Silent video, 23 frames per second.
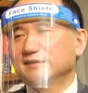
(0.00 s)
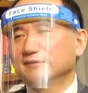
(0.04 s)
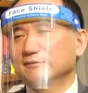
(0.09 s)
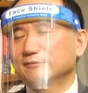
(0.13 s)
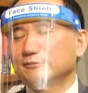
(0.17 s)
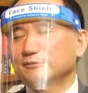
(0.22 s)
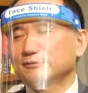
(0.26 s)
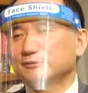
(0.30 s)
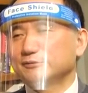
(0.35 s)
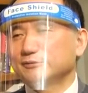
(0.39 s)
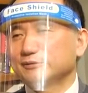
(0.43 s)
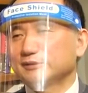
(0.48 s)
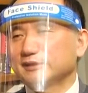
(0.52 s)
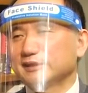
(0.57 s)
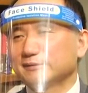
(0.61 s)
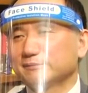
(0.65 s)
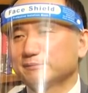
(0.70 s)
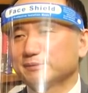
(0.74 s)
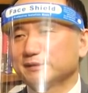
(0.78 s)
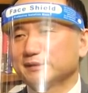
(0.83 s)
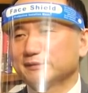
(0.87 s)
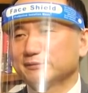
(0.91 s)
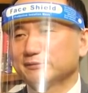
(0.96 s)
GoTo
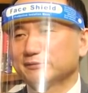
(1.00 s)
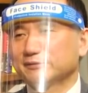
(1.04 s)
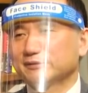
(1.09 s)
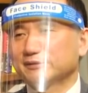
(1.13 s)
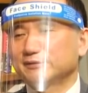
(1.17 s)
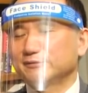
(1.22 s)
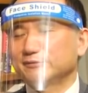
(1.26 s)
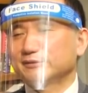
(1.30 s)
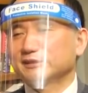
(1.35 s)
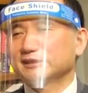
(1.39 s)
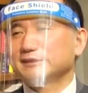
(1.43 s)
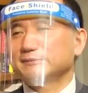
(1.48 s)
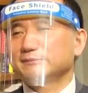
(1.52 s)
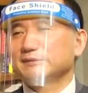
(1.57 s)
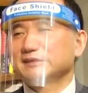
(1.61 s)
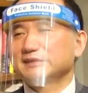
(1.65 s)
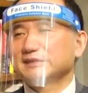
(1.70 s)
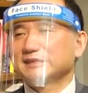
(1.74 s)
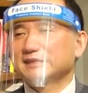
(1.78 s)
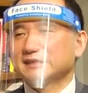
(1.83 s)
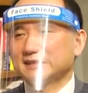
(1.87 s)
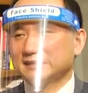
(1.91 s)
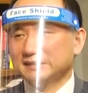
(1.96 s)
キャンペーンを強化しま
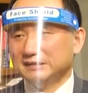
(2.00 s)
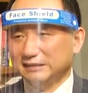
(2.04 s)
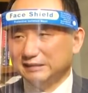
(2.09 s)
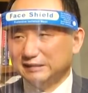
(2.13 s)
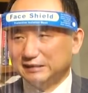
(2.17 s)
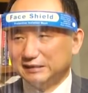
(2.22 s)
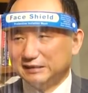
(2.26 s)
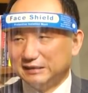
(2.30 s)
したからね。